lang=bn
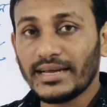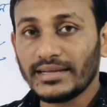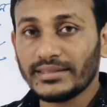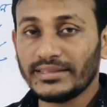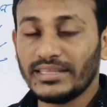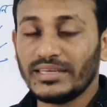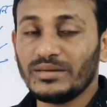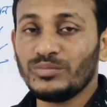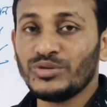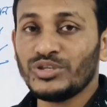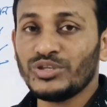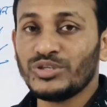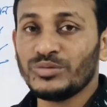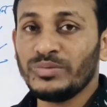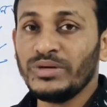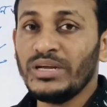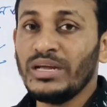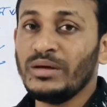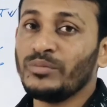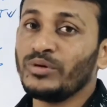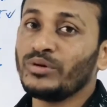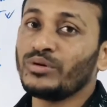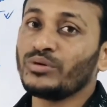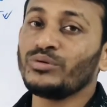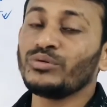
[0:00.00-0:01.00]
ডাক্তার বসবে
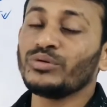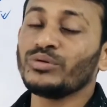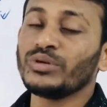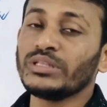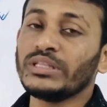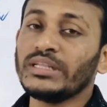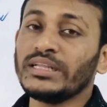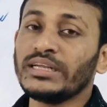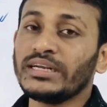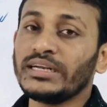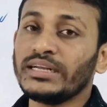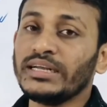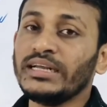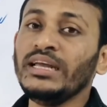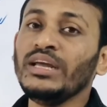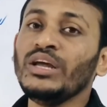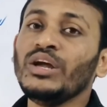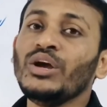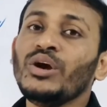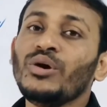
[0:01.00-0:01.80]
এবং রোগীদেরকে